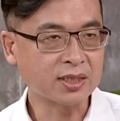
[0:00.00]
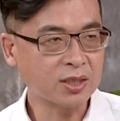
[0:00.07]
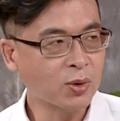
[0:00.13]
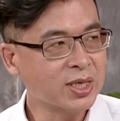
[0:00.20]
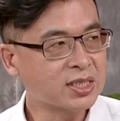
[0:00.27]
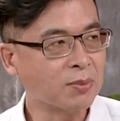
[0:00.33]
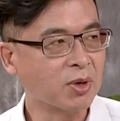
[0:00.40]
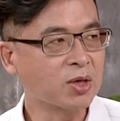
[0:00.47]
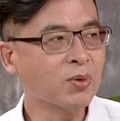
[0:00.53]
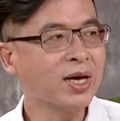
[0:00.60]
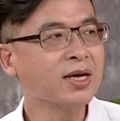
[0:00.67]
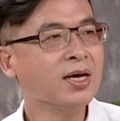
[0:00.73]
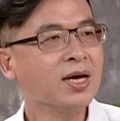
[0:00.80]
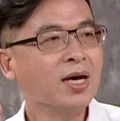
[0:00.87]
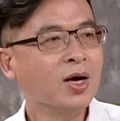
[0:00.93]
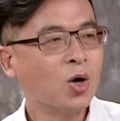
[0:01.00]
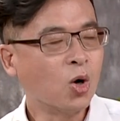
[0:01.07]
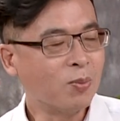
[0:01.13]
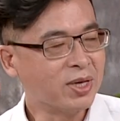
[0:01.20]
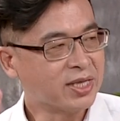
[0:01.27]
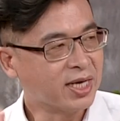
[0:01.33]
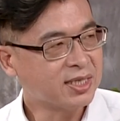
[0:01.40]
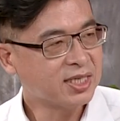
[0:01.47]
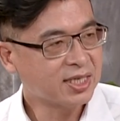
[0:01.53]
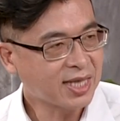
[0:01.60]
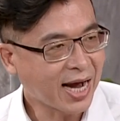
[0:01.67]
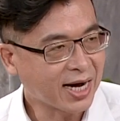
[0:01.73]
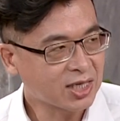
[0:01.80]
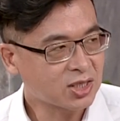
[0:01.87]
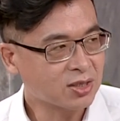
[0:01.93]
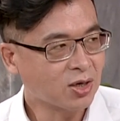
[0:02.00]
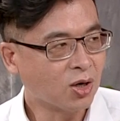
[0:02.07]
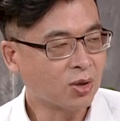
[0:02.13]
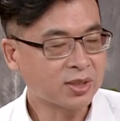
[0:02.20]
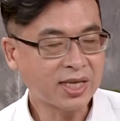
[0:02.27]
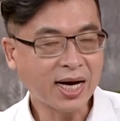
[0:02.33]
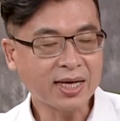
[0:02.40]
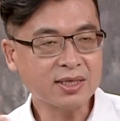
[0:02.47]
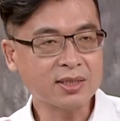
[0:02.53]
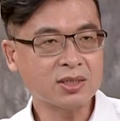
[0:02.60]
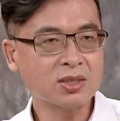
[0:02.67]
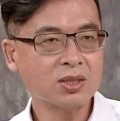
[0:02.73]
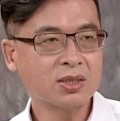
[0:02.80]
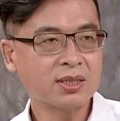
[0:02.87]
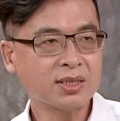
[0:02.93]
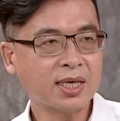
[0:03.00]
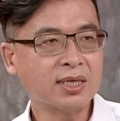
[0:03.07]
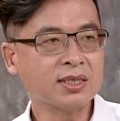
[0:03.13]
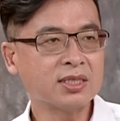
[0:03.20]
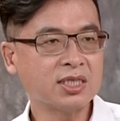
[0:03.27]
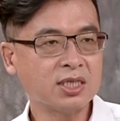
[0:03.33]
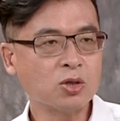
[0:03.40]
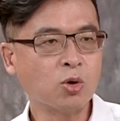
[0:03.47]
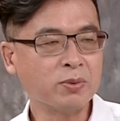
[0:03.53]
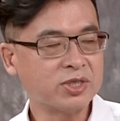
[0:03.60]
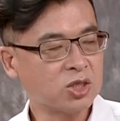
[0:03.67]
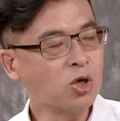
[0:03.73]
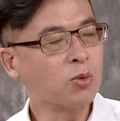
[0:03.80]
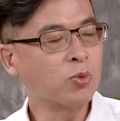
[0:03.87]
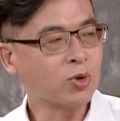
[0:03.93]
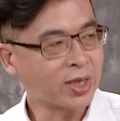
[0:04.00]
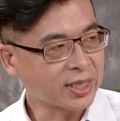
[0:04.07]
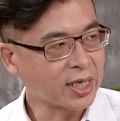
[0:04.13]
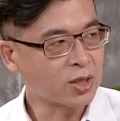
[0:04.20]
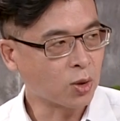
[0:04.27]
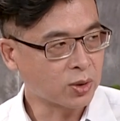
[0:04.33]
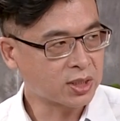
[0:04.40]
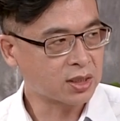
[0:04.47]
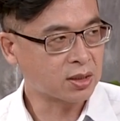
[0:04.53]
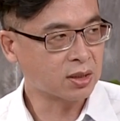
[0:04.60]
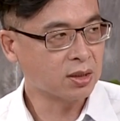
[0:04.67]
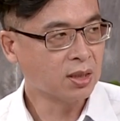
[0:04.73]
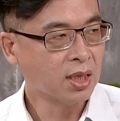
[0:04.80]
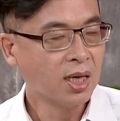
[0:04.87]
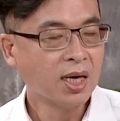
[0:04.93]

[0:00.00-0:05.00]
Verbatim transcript: 这为什么？因为我们年纪大的时候，它的它的肌我们肌肉不断在流失。